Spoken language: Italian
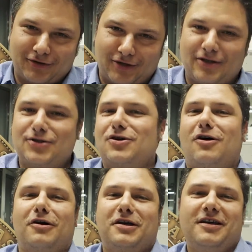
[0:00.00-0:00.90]
teoria dei
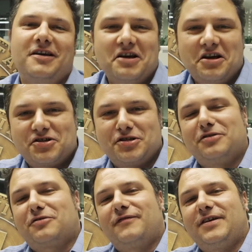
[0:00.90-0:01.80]
giochi, c'è
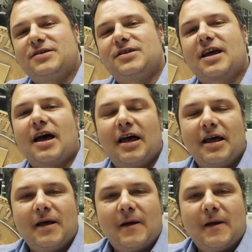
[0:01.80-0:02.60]
dentro fisica,